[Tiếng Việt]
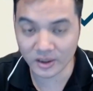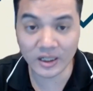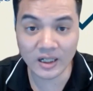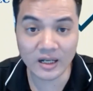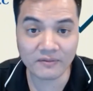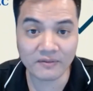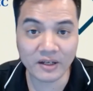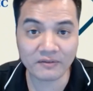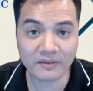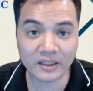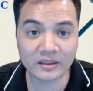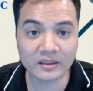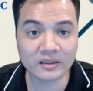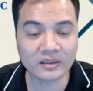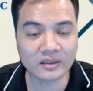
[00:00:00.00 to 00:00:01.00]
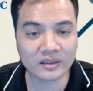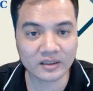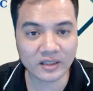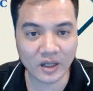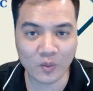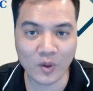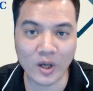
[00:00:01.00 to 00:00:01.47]
Thì đấy là về phần
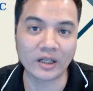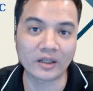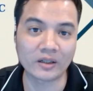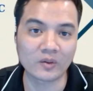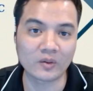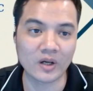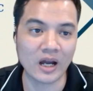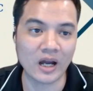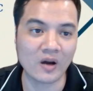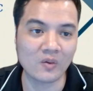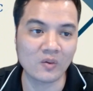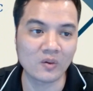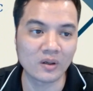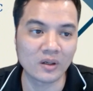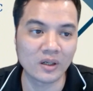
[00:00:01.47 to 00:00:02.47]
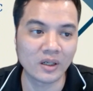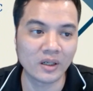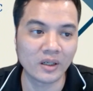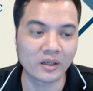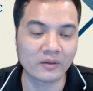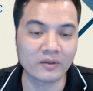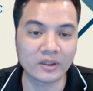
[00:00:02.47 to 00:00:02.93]
tài khoản quảng cáo.
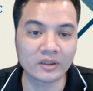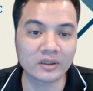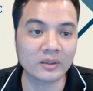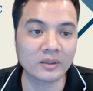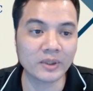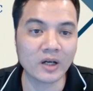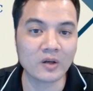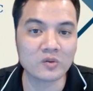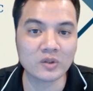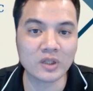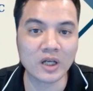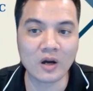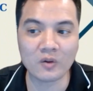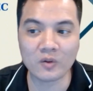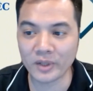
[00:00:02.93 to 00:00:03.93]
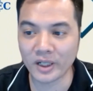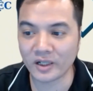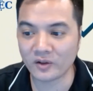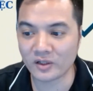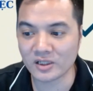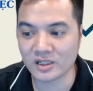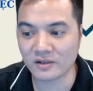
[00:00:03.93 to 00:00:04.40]
Cái phần tiếp theo chúng ta học hôm
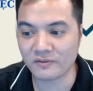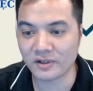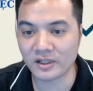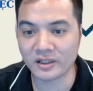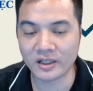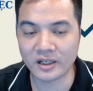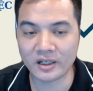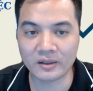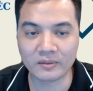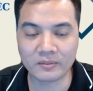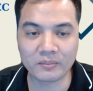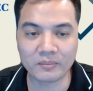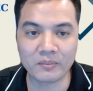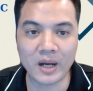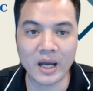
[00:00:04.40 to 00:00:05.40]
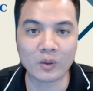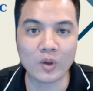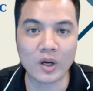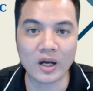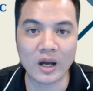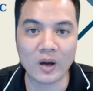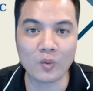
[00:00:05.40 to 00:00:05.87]
nay đó chính là phần bài
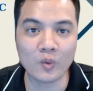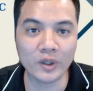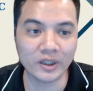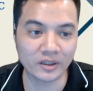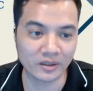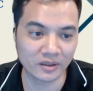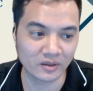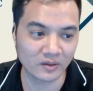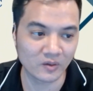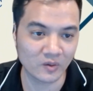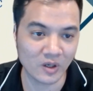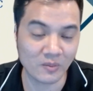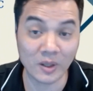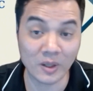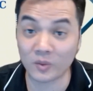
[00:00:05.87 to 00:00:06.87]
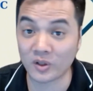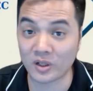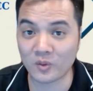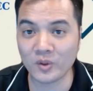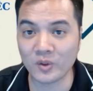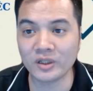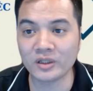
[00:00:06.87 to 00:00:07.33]
quảng cáo Win. Đúng là bài
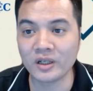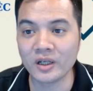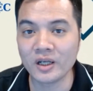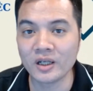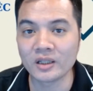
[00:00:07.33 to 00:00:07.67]
quảng cáo Win.